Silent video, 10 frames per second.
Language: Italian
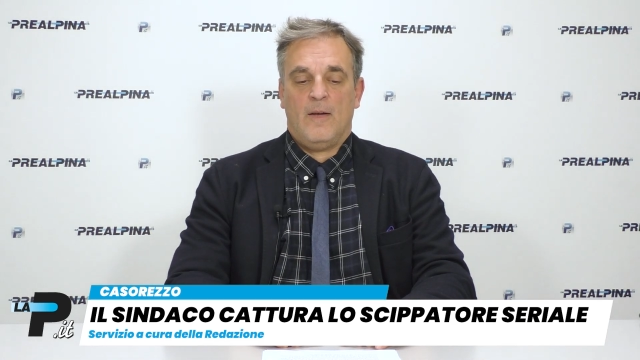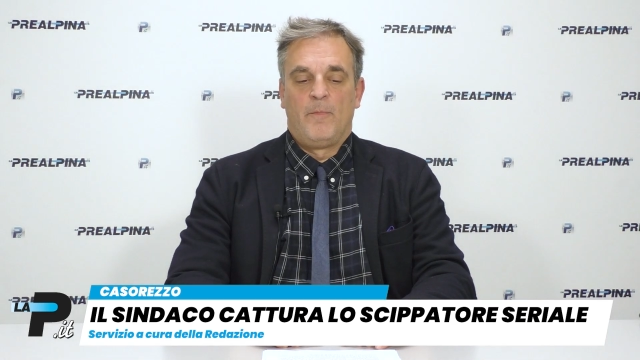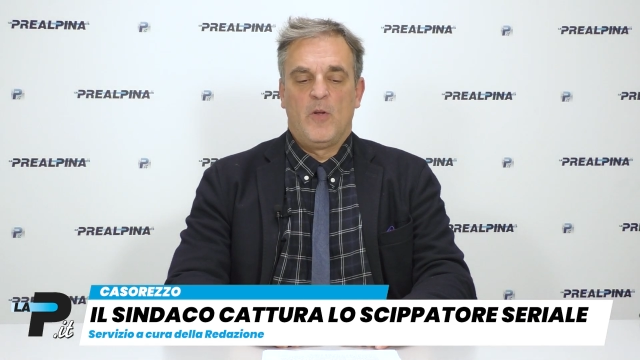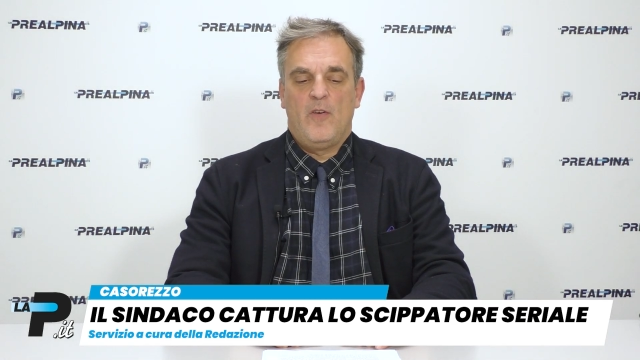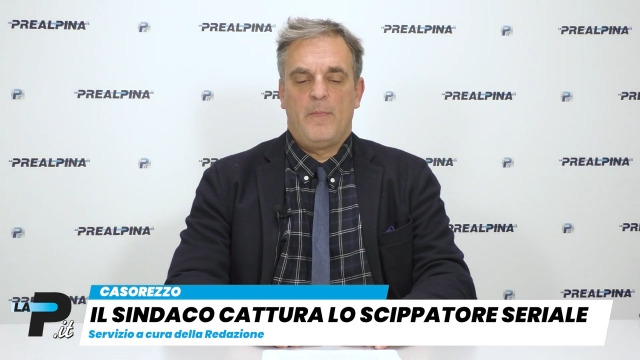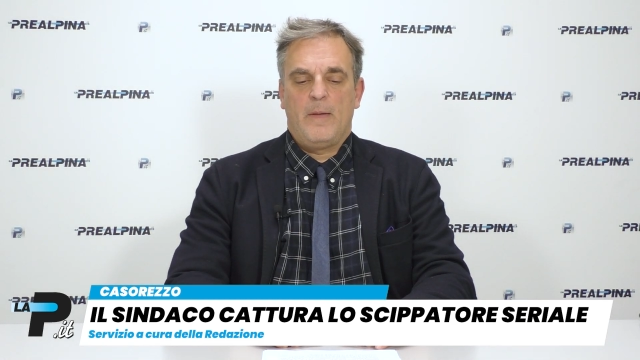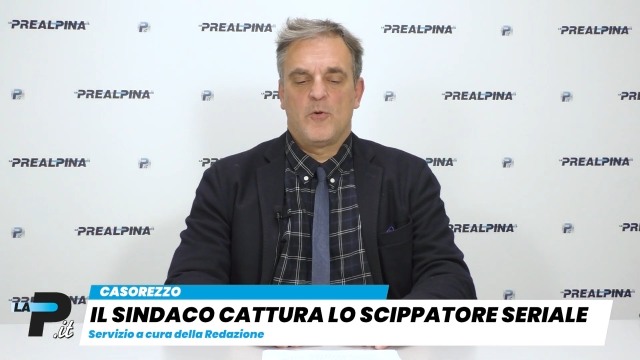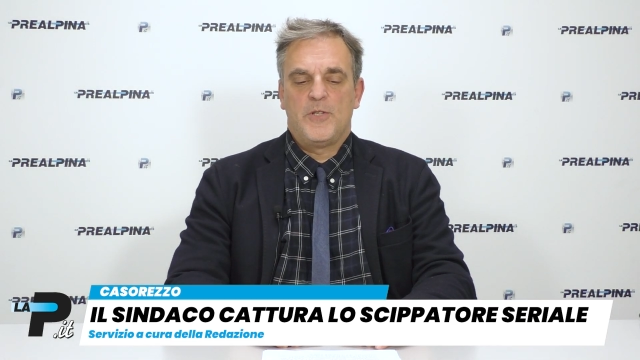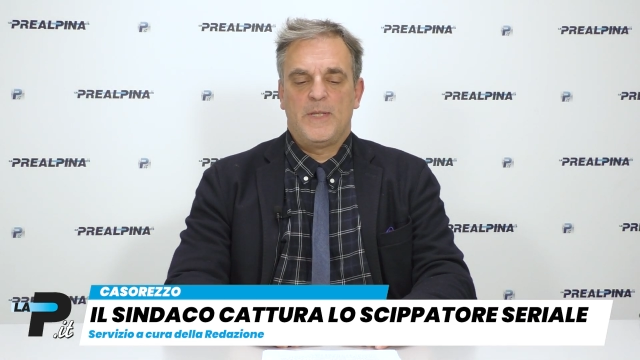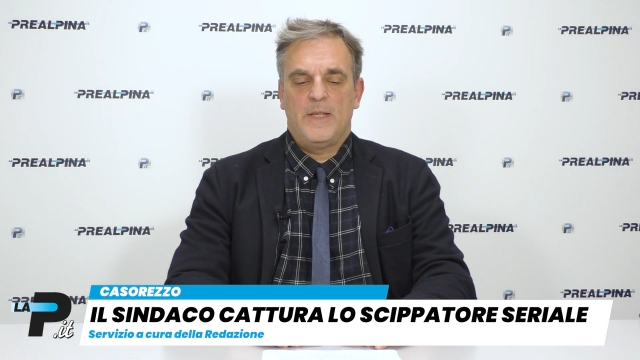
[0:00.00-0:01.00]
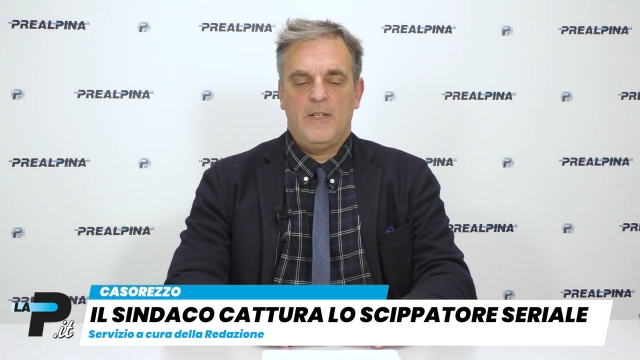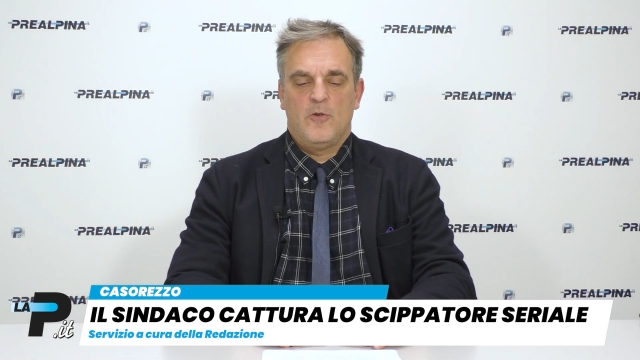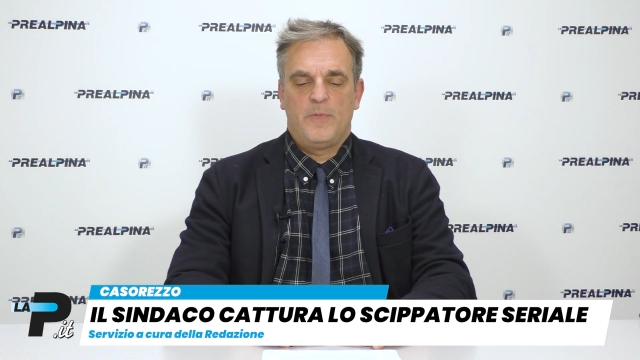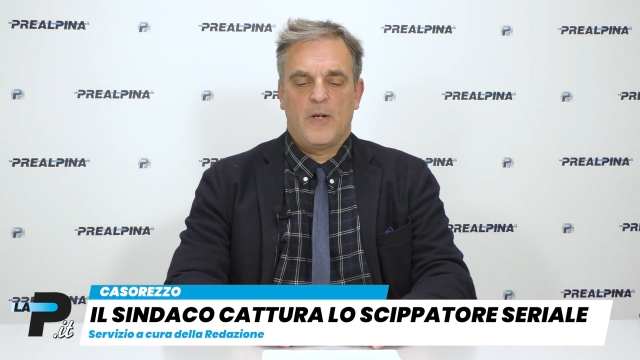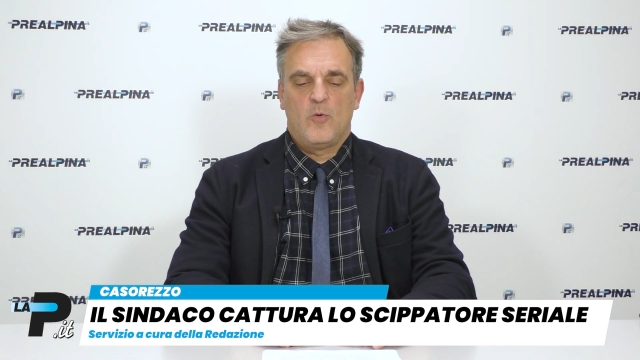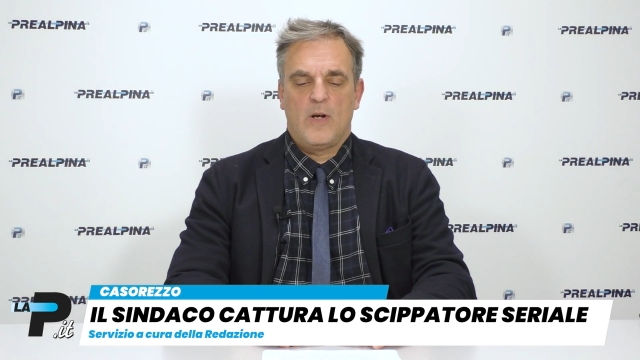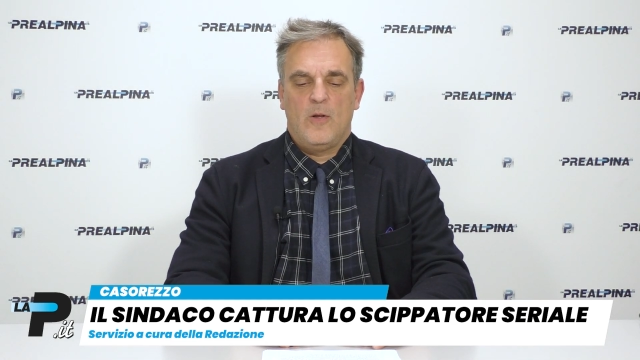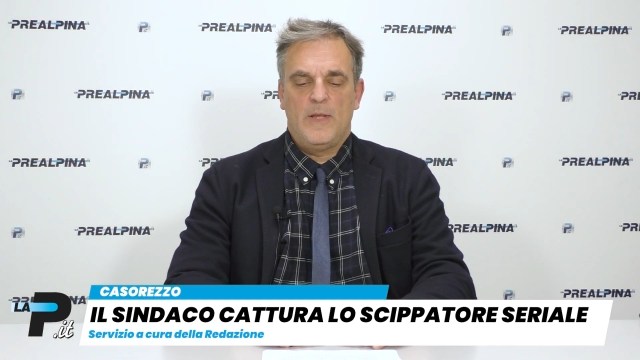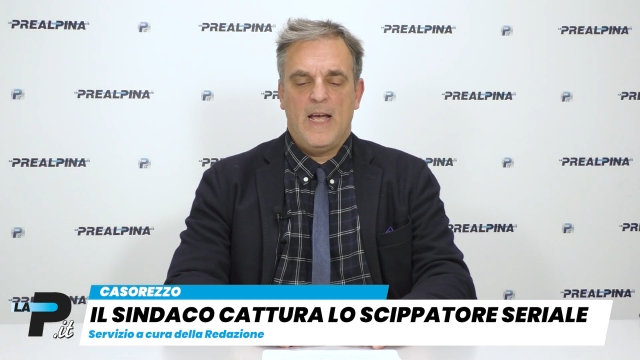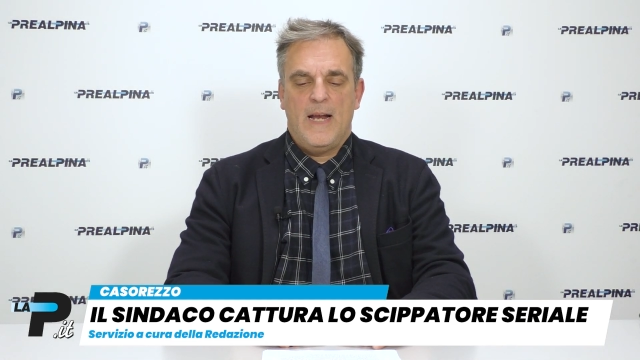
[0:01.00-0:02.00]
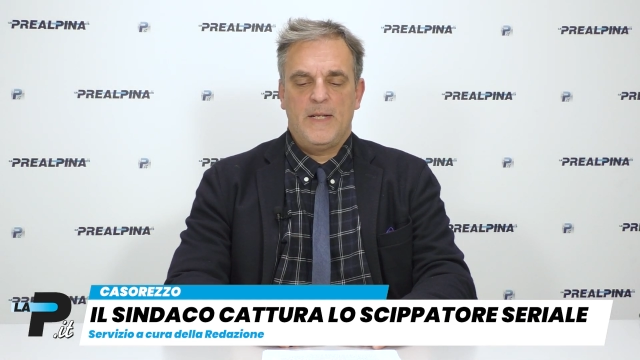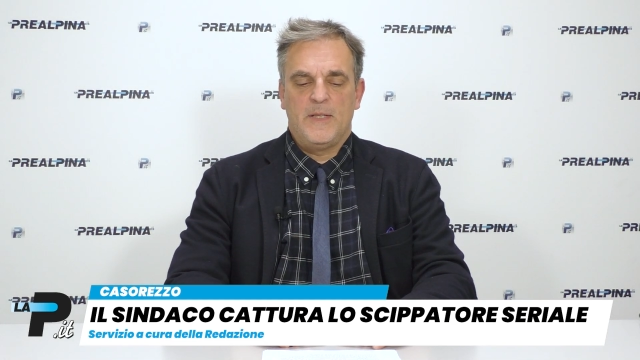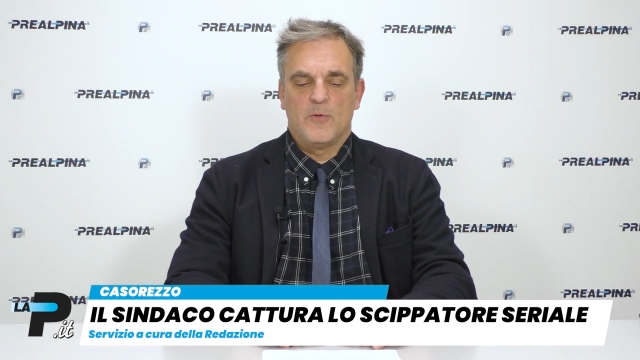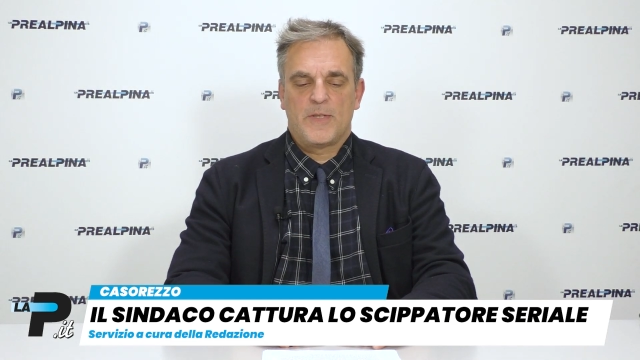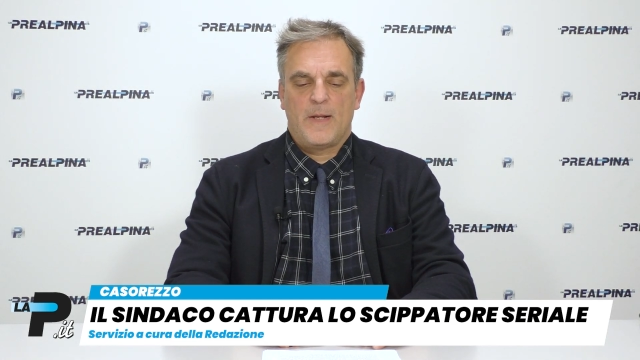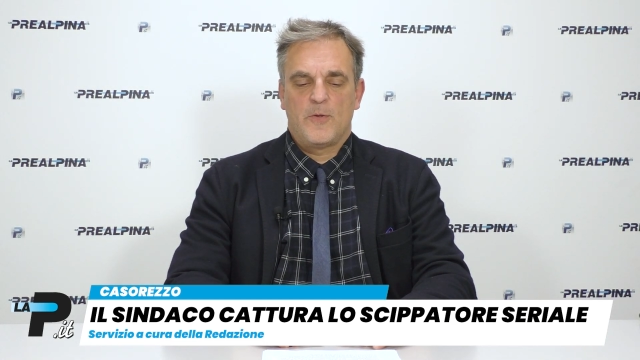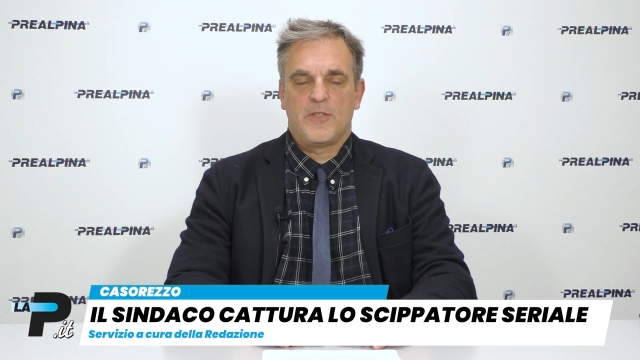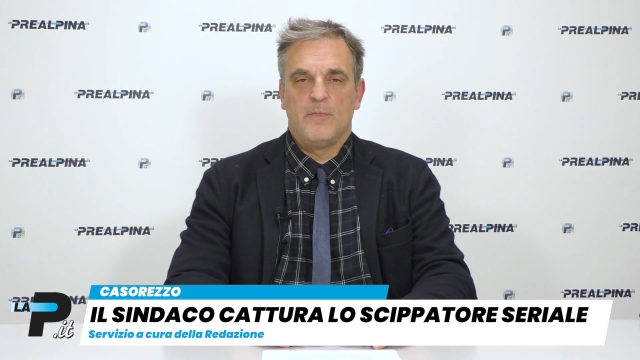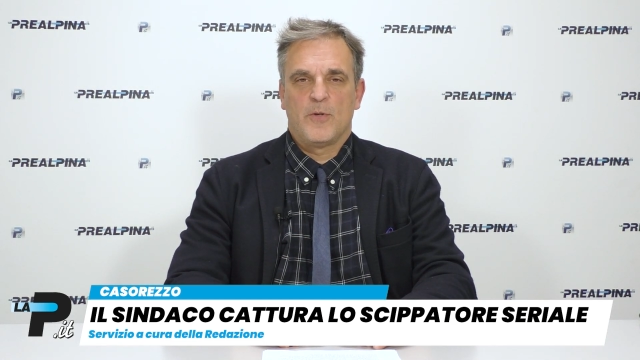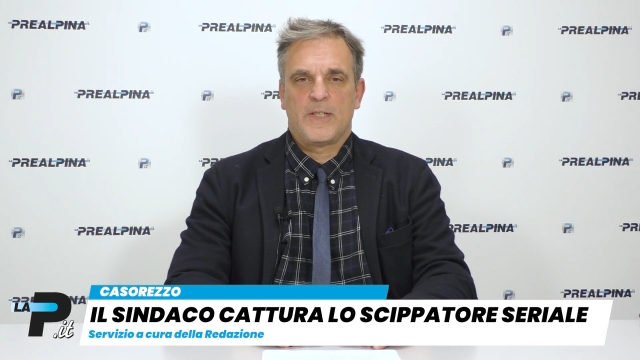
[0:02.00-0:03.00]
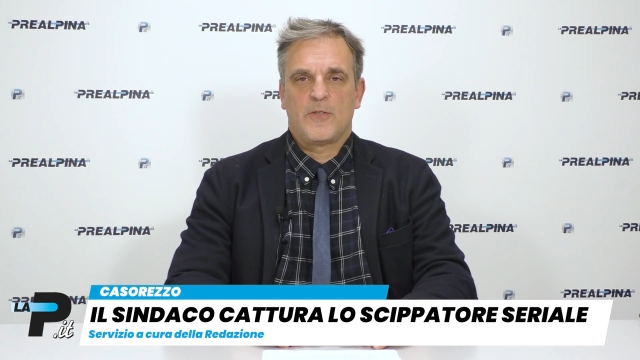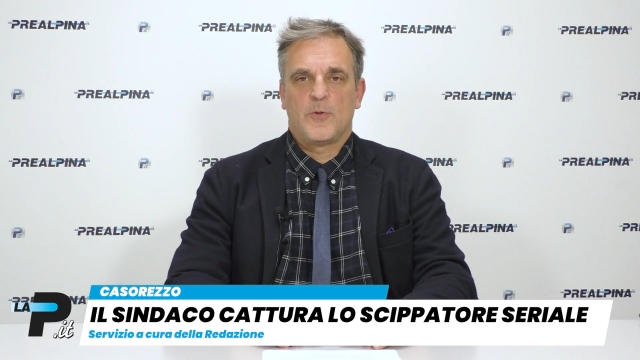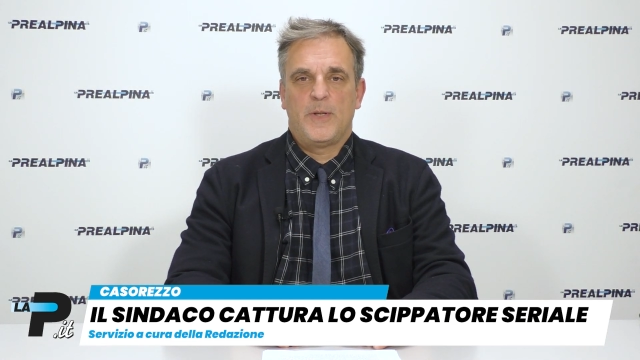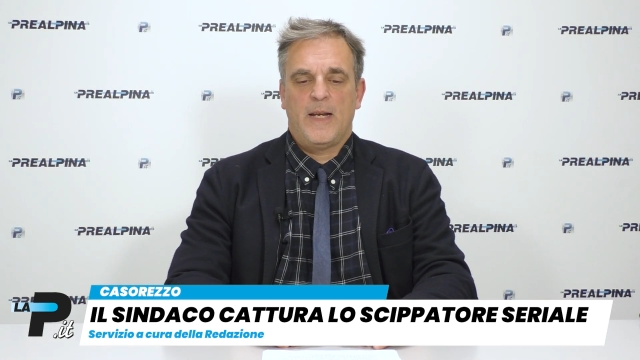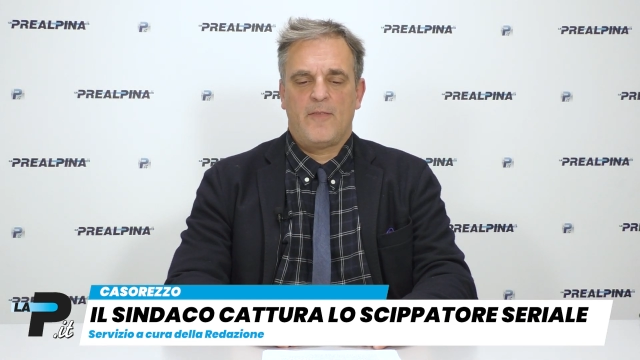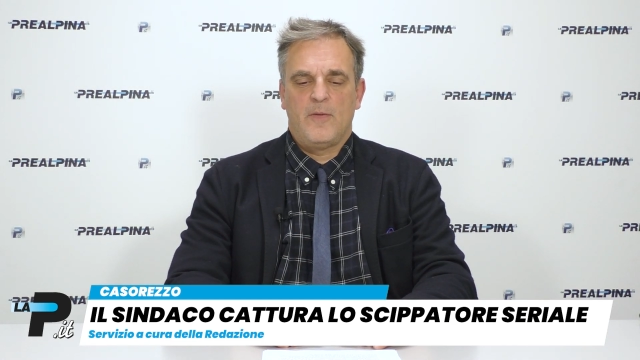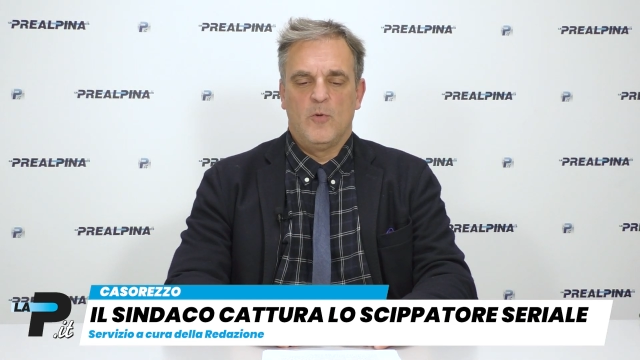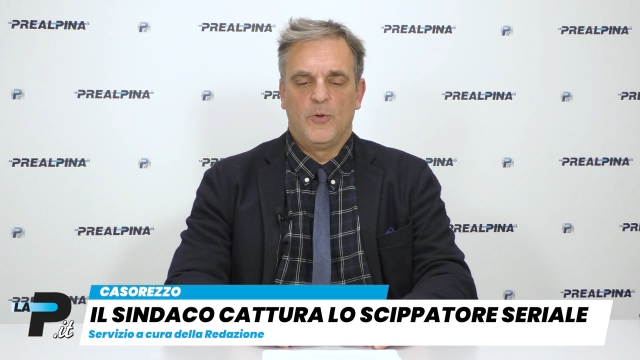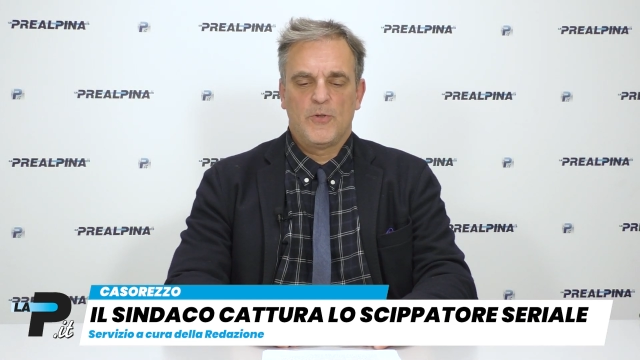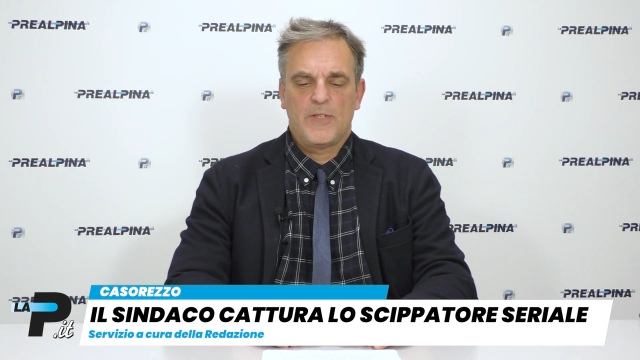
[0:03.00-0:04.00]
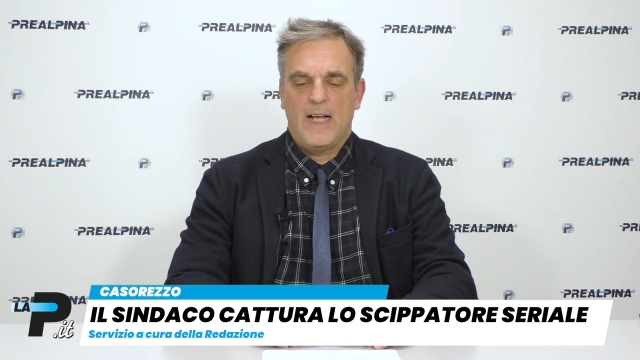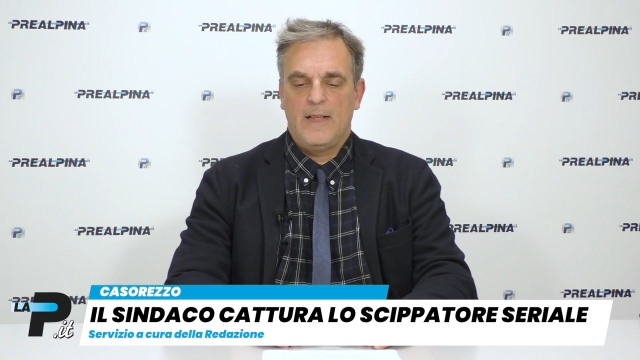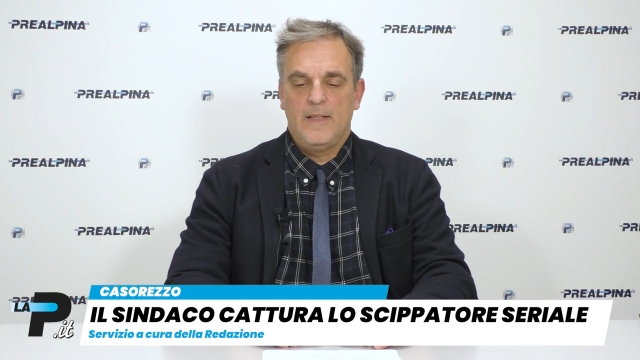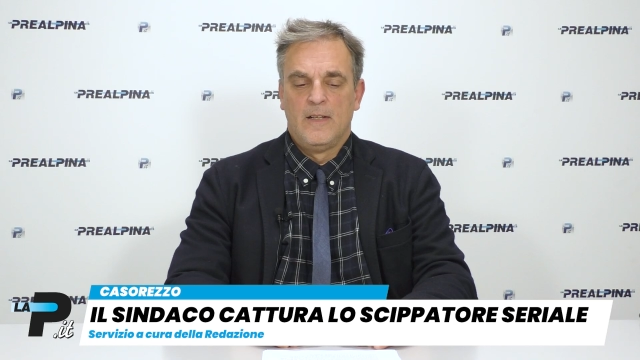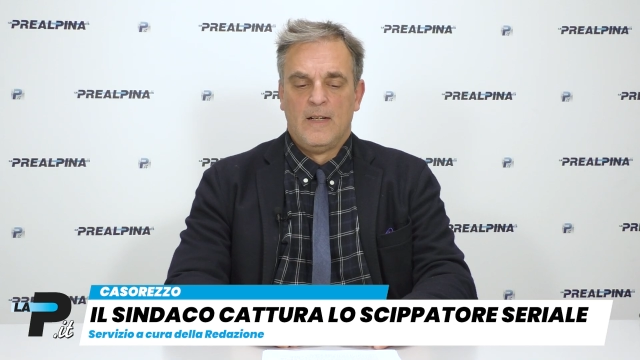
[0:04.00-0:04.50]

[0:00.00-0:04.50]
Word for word: dove il primo cittadino Pierluca Oldani, dimostrandosi in possesso di nervi molto saldi,